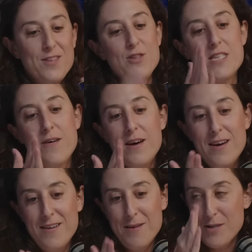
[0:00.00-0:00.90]
donde
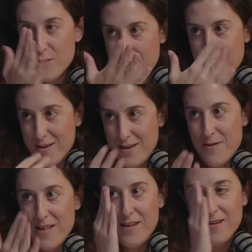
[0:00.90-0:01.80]
estaba la persona que
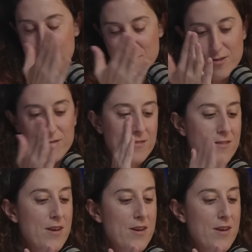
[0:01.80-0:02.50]
había muerto, ¿no?